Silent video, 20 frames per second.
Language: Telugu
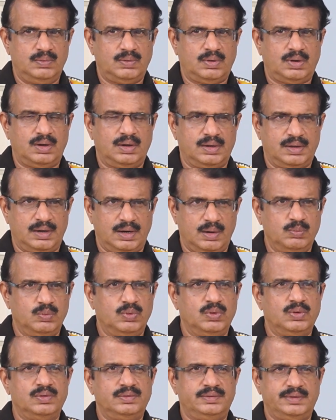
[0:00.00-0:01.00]
ఒక
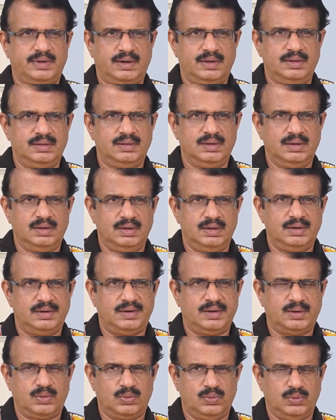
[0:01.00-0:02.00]
గ్రామంలో జరిగింది
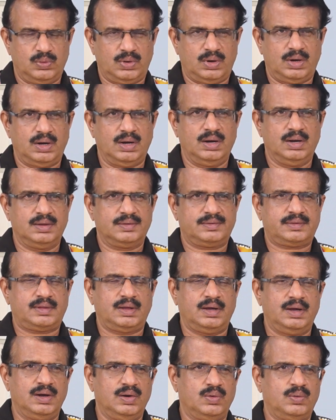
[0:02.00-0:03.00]
అంటే రూరల్
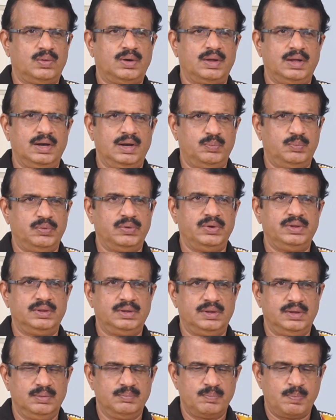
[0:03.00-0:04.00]
స్థాయిలో కూడా
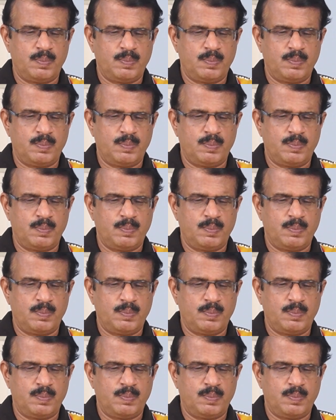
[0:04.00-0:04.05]
వెళ్ళిపోయింది